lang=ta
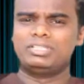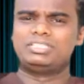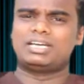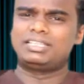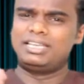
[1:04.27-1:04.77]

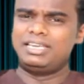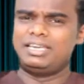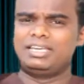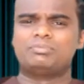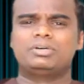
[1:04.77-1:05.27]
வச்சு
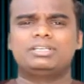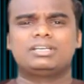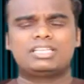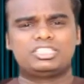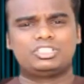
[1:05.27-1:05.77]
அதுலேயே நம்ம
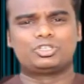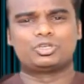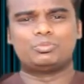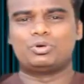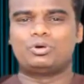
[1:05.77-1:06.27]
நினைச்சிட்டு
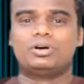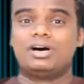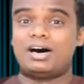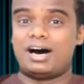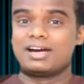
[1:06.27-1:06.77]
இருக்கிறோமோ
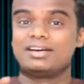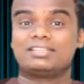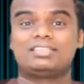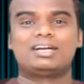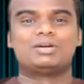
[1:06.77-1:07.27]

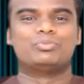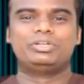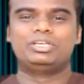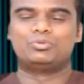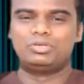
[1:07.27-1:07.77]
அங்கே தான்
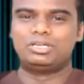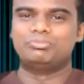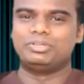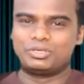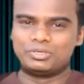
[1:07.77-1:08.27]
நம்முடைய
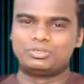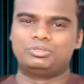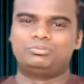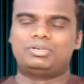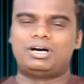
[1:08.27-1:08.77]
உள்ளம்
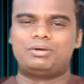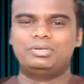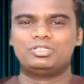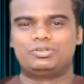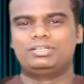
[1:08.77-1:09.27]
இருக்கும்
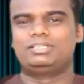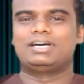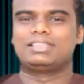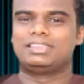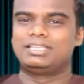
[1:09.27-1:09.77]
அப்படின்னு சொல்லிட்டு
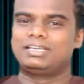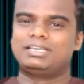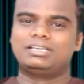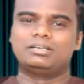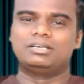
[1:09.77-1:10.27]
அந்த
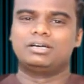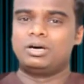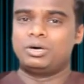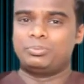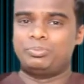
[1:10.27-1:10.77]

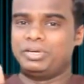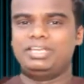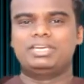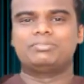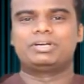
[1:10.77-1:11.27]

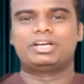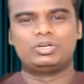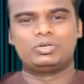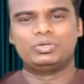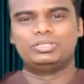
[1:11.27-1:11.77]
பெரியவர்
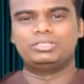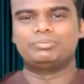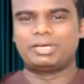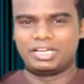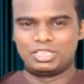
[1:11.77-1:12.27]
என்னோடு
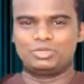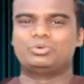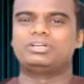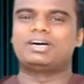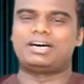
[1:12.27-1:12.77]
பகிர்ந்து
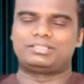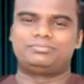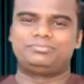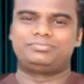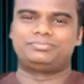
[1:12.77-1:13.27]
கொண்டார்
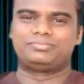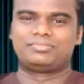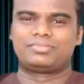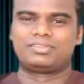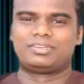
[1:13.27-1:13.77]

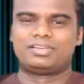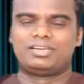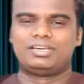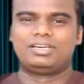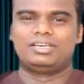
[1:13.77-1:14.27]

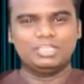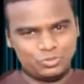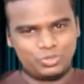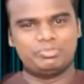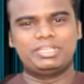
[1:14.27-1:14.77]
இது
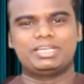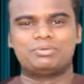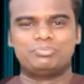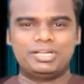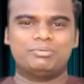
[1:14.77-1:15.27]

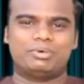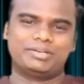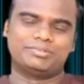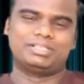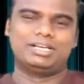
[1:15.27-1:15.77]
உண்மைதான்
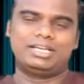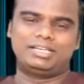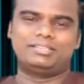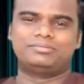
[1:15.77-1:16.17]
பிரியமானவர்களே